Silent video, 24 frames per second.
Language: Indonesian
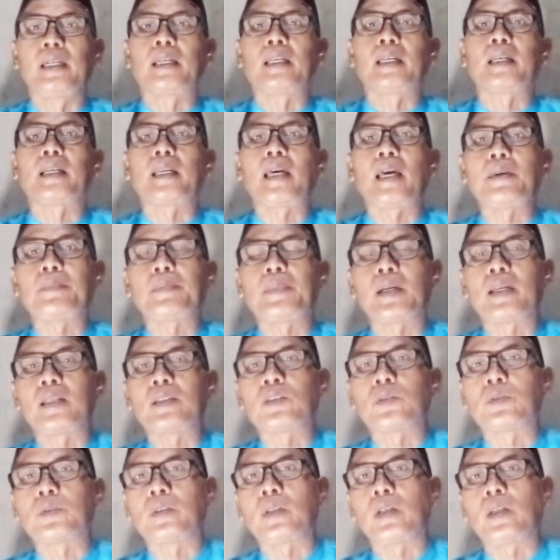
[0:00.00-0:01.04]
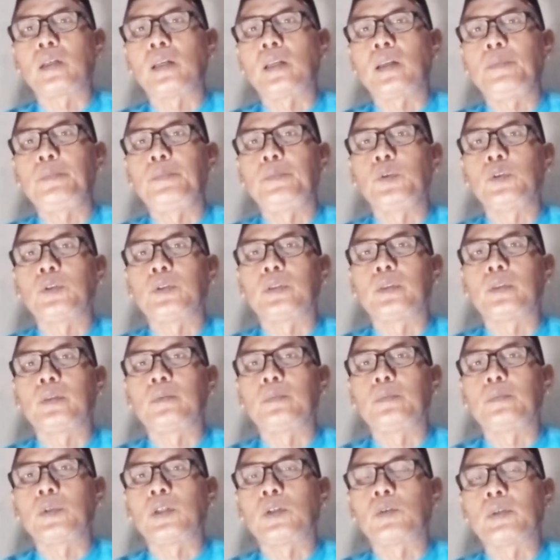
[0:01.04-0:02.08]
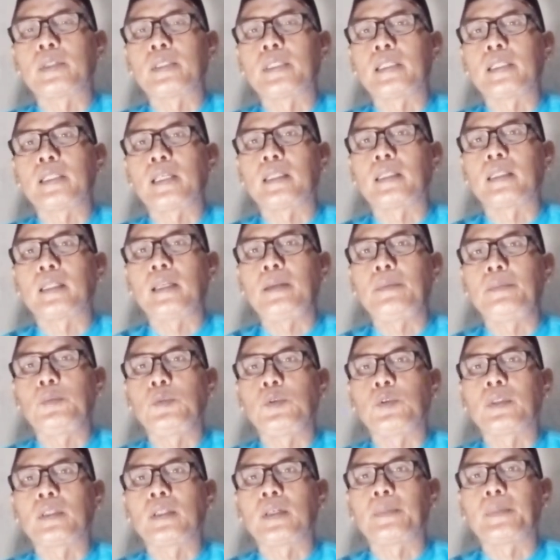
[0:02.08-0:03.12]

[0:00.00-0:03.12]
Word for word: Kenapa lembut berwasiat lembut